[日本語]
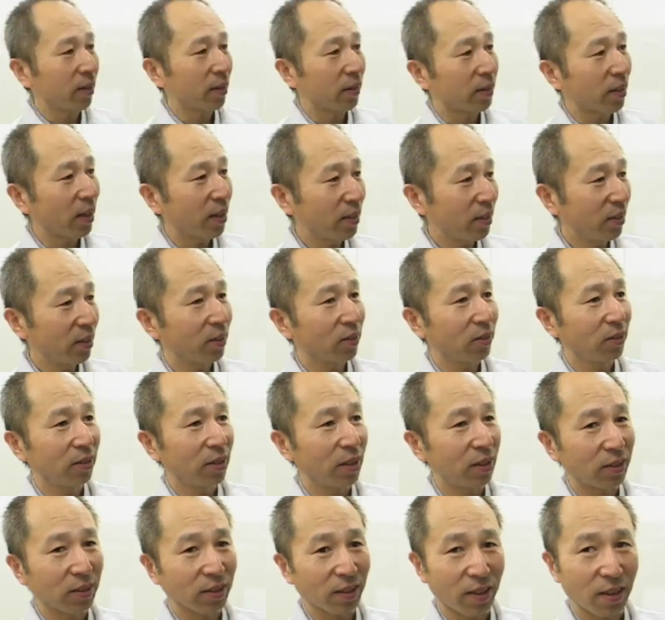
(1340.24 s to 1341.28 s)
三軸
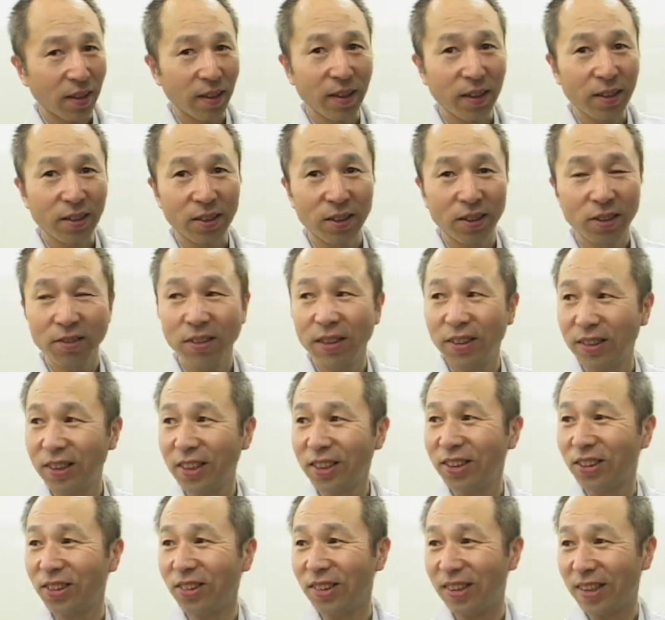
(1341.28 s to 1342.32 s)
ですから
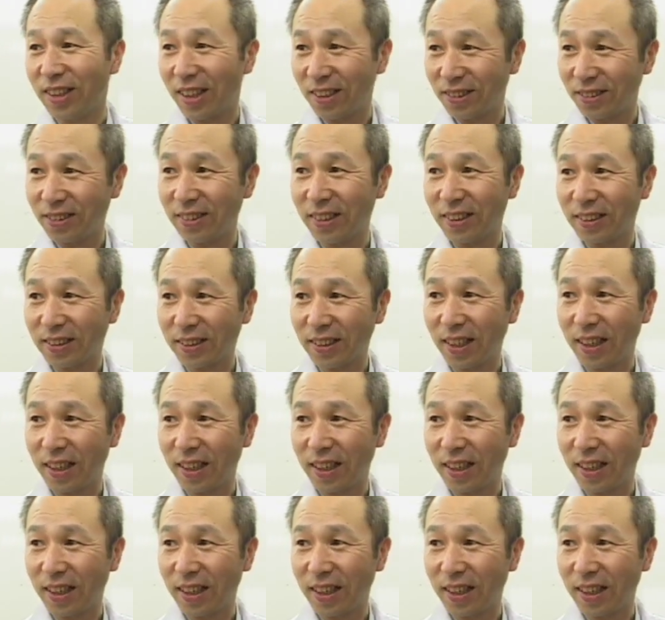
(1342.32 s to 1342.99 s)
XYZ になるんです